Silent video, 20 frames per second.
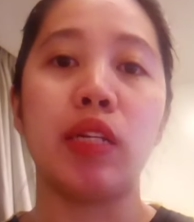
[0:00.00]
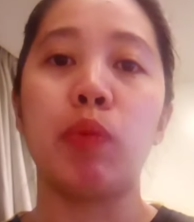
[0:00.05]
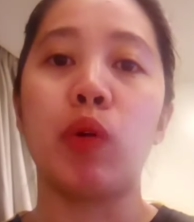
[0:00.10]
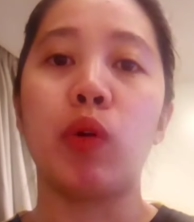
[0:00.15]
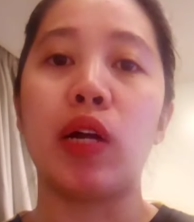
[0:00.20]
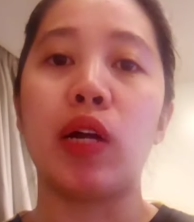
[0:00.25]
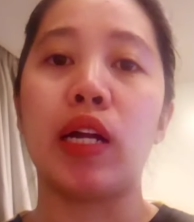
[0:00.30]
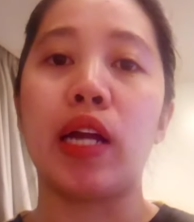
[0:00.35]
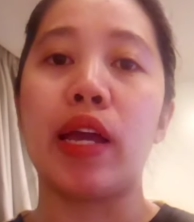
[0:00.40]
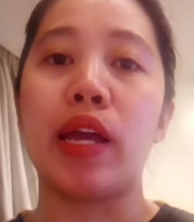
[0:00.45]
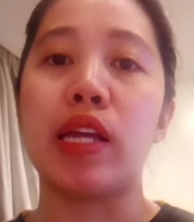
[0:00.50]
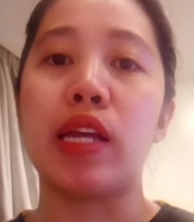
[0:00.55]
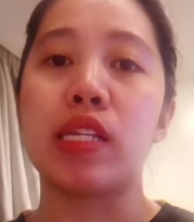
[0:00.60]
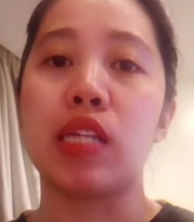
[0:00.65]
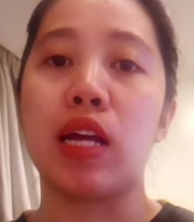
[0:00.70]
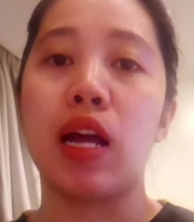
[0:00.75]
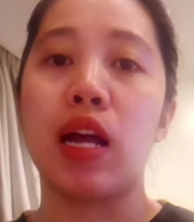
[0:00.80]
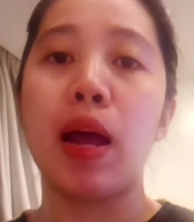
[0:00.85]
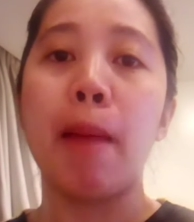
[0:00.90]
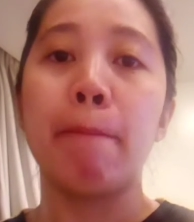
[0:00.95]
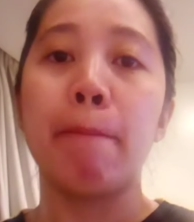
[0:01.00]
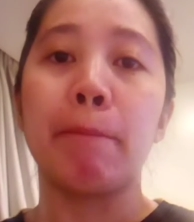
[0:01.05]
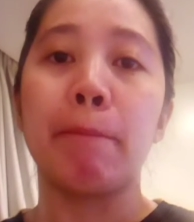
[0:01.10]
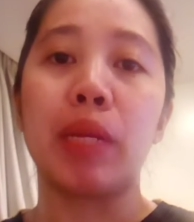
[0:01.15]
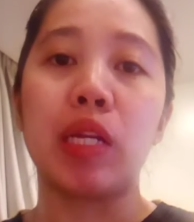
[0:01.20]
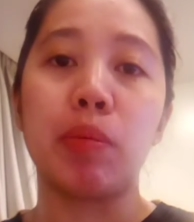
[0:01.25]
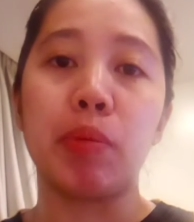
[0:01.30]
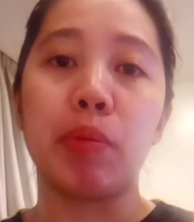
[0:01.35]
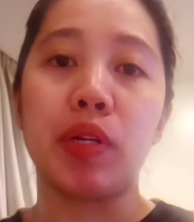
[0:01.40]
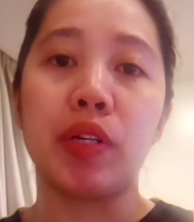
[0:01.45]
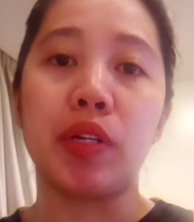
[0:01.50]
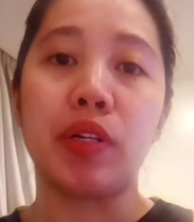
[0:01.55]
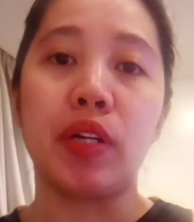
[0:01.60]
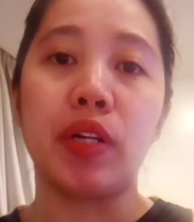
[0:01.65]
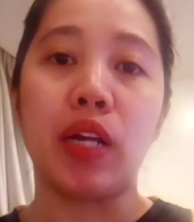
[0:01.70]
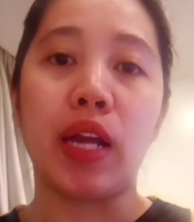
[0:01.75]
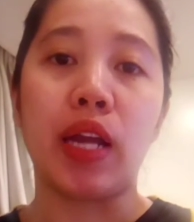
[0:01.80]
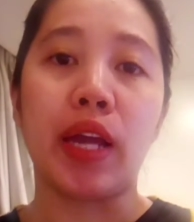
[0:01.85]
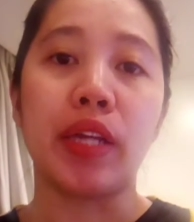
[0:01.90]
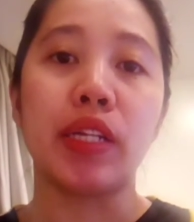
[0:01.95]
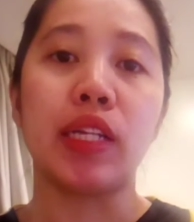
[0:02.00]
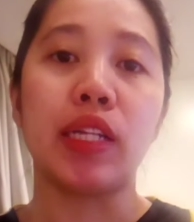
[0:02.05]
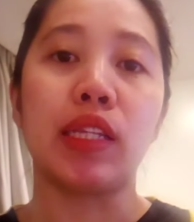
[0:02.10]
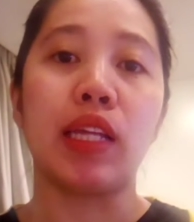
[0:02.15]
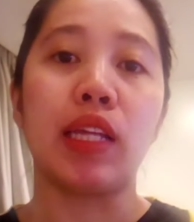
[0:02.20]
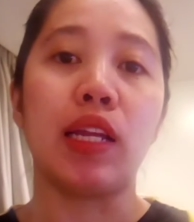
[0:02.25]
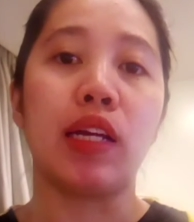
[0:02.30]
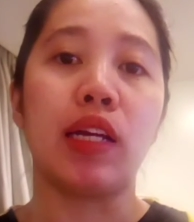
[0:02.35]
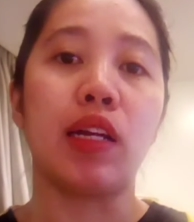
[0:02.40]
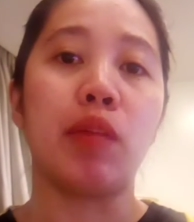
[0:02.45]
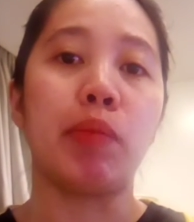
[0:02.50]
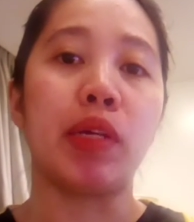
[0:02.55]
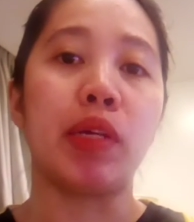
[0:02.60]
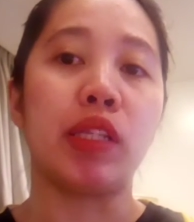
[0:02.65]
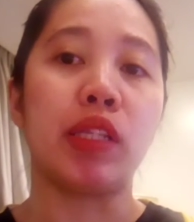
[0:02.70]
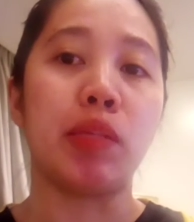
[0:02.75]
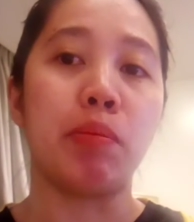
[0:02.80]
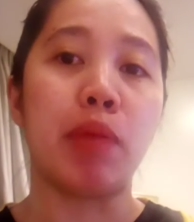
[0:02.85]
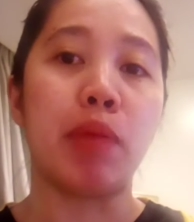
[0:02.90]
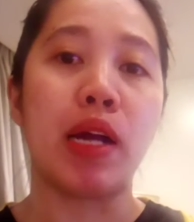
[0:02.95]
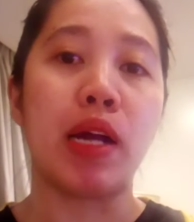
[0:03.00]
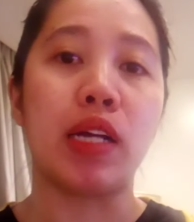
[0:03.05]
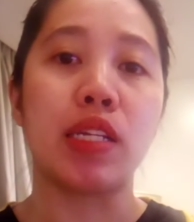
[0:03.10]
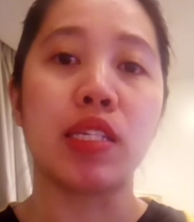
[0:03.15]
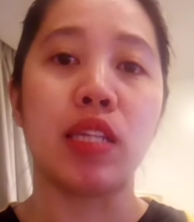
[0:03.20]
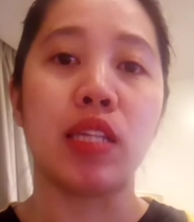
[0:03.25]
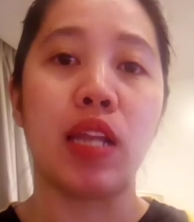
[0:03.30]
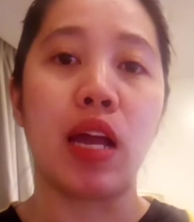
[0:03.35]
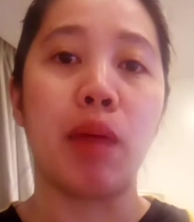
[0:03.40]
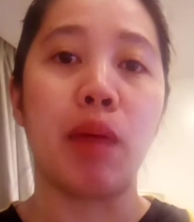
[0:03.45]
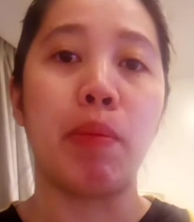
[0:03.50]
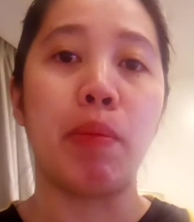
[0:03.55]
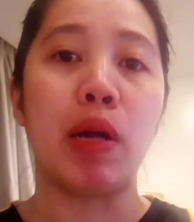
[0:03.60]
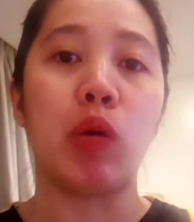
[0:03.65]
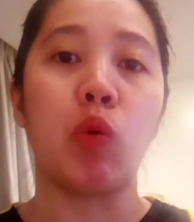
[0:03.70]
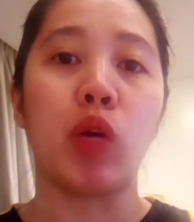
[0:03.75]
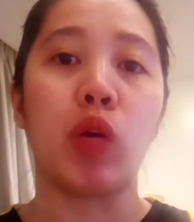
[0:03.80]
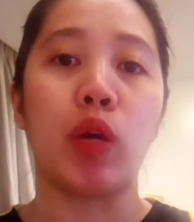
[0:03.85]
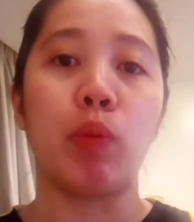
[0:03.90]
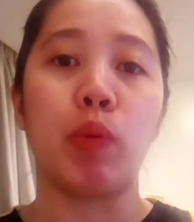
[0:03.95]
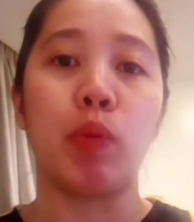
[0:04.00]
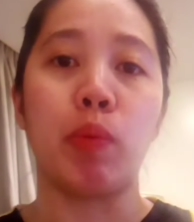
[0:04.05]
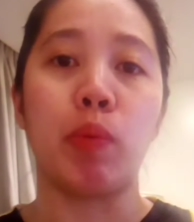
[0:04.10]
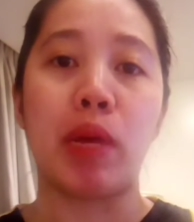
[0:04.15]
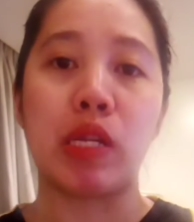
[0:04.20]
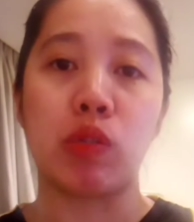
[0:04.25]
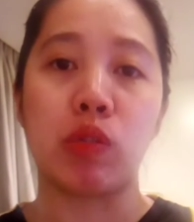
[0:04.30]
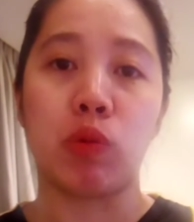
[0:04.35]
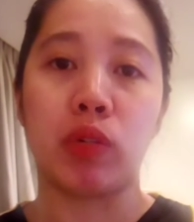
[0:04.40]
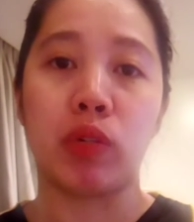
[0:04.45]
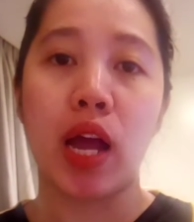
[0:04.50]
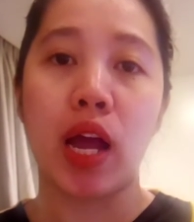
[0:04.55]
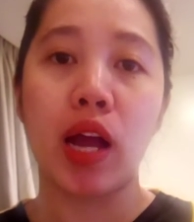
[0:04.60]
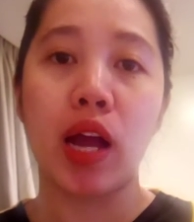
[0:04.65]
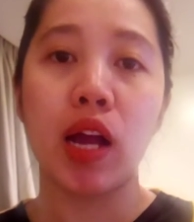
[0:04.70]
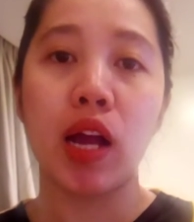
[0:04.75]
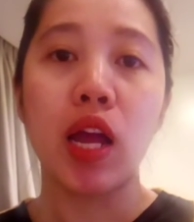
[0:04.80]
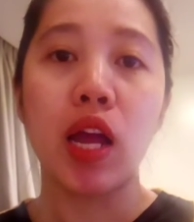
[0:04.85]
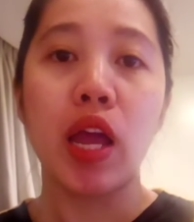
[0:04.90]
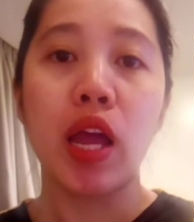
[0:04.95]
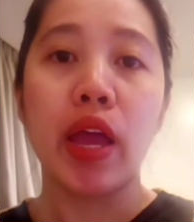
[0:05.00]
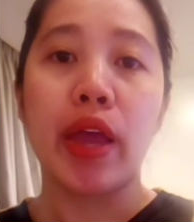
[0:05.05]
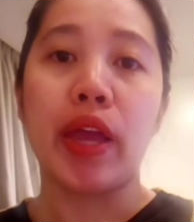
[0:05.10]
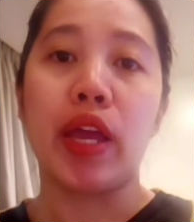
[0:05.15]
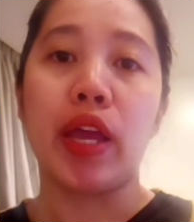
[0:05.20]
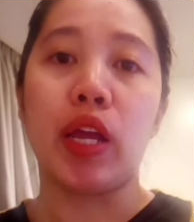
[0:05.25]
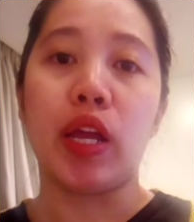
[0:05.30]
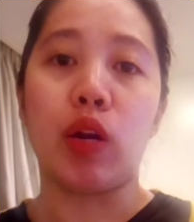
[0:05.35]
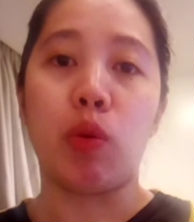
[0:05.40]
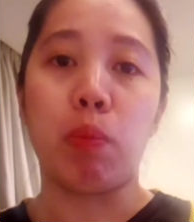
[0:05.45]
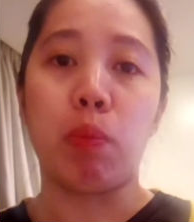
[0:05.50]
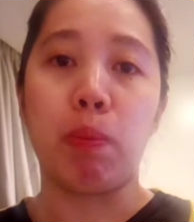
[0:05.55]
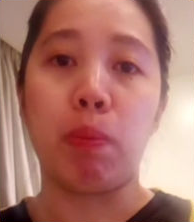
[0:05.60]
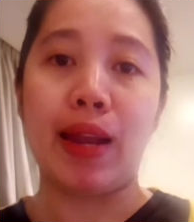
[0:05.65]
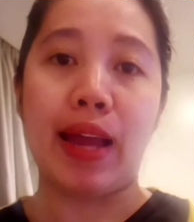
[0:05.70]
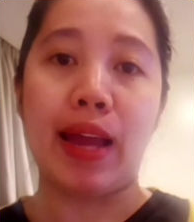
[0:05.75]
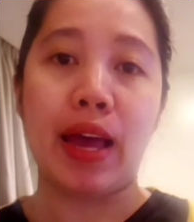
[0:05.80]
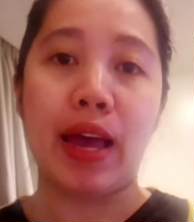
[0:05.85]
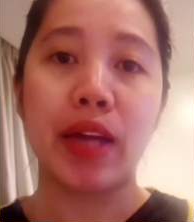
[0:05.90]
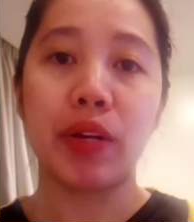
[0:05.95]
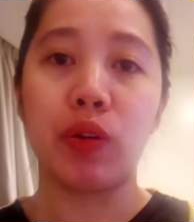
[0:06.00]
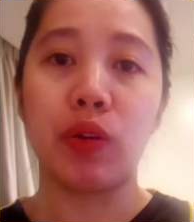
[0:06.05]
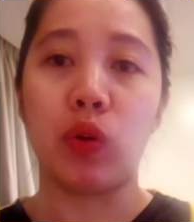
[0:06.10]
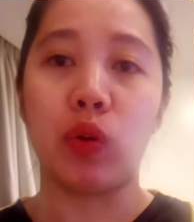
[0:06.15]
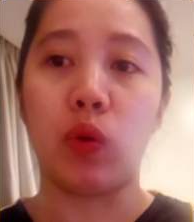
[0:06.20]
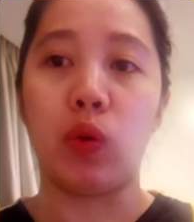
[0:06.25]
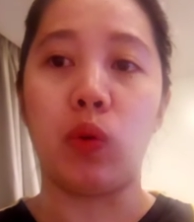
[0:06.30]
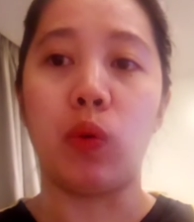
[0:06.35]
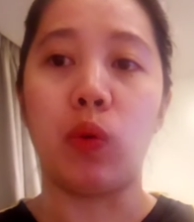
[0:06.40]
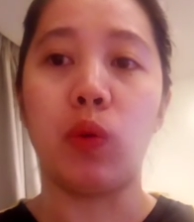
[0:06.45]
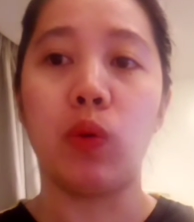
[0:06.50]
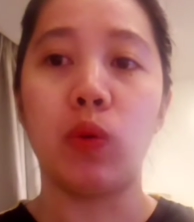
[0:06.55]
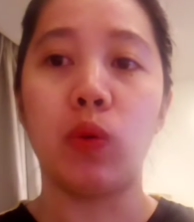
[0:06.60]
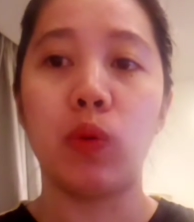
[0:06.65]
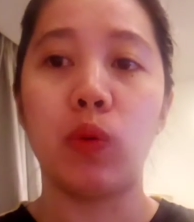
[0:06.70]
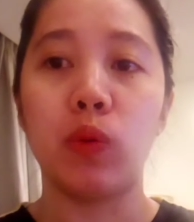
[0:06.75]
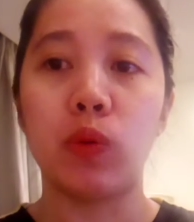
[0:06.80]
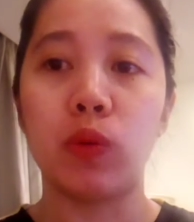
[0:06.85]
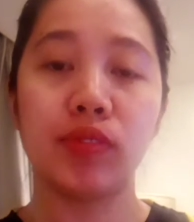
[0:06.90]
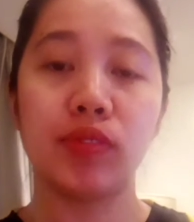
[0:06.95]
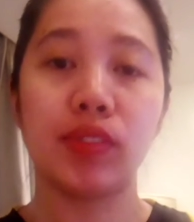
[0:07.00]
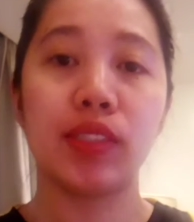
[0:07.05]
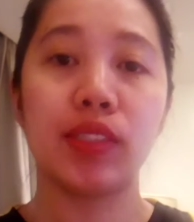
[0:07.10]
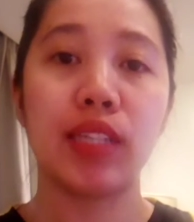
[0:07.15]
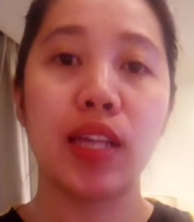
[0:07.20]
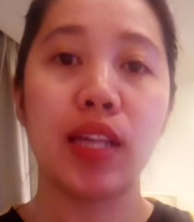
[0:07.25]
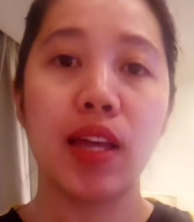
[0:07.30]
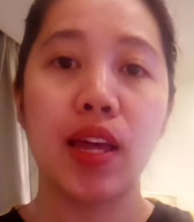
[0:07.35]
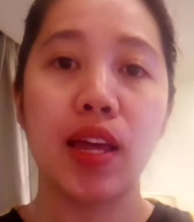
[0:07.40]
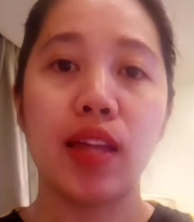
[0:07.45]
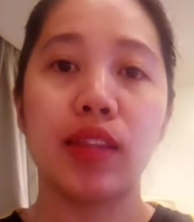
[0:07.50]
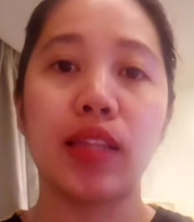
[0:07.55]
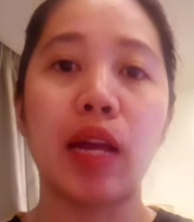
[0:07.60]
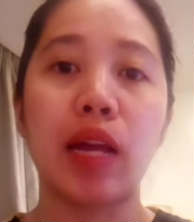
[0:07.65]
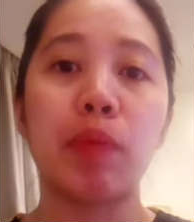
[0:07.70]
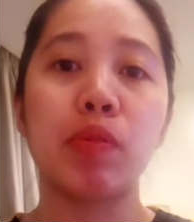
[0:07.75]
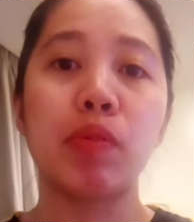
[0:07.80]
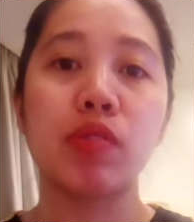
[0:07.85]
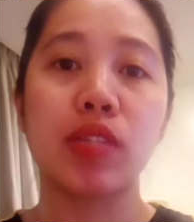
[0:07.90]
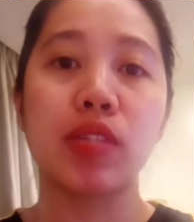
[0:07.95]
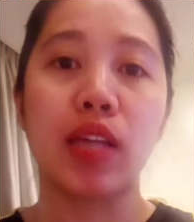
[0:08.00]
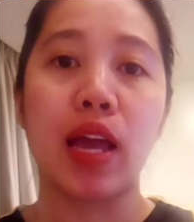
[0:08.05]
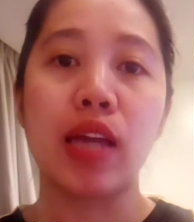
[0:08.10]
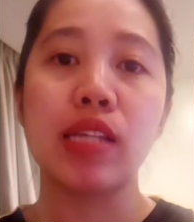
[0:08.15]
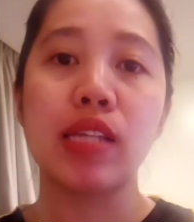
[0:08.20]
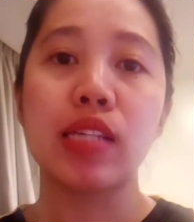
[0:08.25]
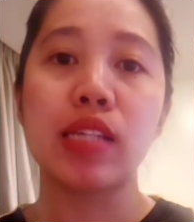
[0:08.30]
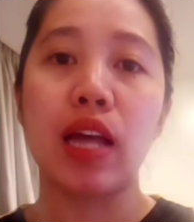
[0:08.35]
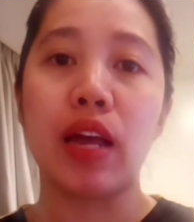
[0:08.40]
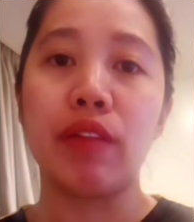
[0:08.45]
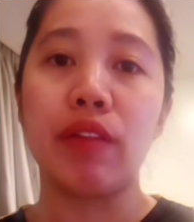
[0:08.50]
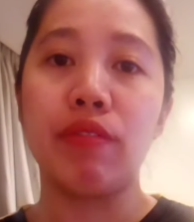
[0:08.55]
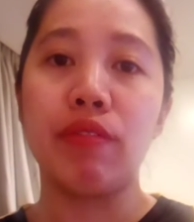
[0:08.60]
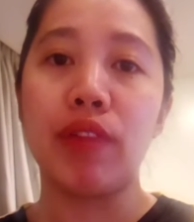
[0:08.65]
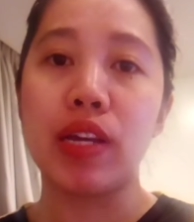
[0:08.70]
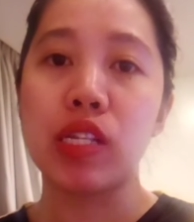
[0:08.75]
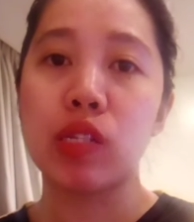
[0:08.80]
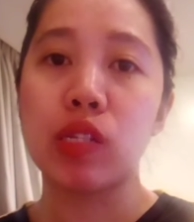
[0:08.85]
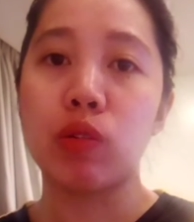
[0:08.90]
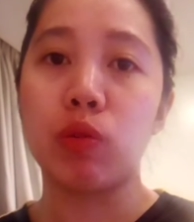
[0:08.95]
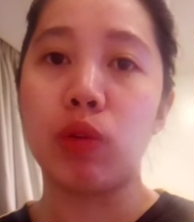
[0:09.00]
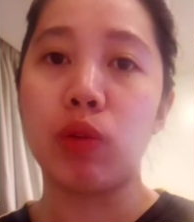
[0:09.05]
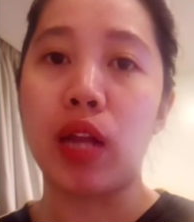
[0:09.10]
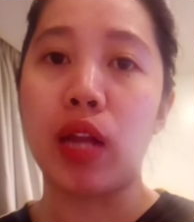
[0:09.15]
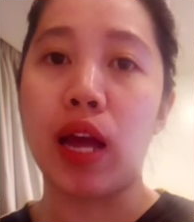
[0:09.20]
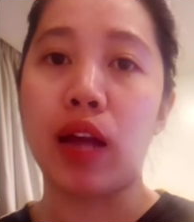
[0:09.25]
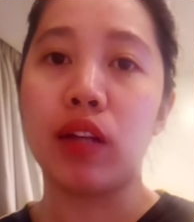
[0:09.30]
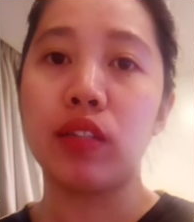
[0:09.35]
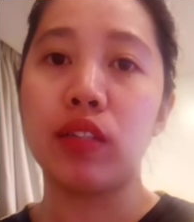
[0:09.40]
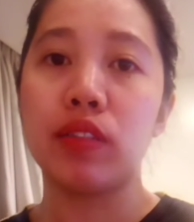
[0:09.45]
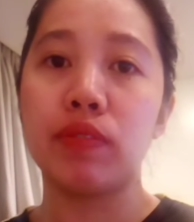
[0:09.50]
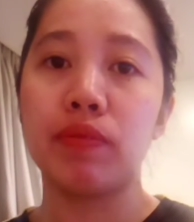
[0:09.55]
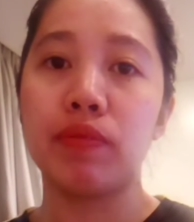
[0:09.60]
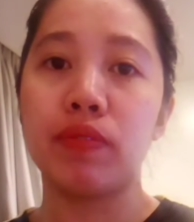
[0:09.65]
po kagaya sa Philippine Airlines na talagang may timbangan sila bago kayo pumasok ng eroplano. Tapos guys, advice ko lang,